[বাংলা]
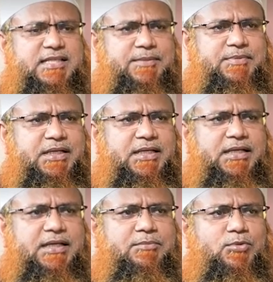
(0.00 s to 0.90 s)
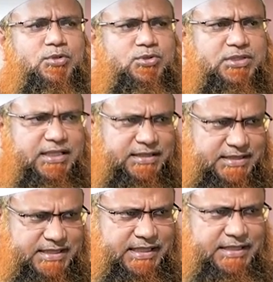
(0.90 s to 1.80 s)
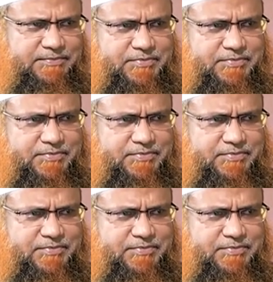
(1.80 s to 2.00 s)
আজাব থেকে মুক্ত থাকতে চাই